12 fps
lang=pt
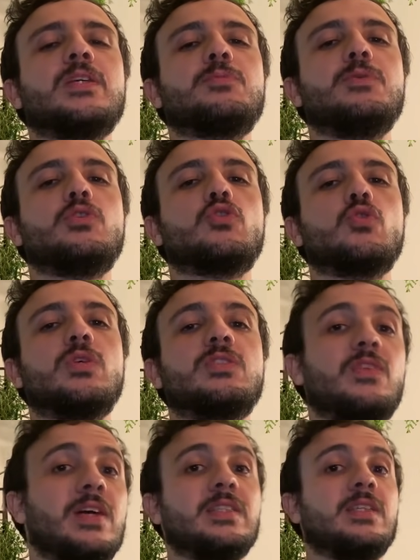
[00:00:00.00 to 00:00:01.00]
as
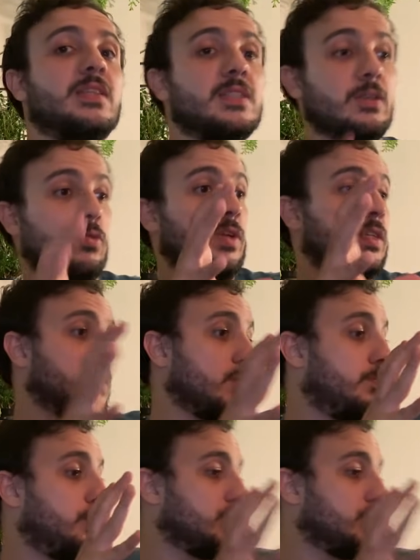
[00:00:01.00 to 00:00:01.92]
pessoas fazem essa conexão.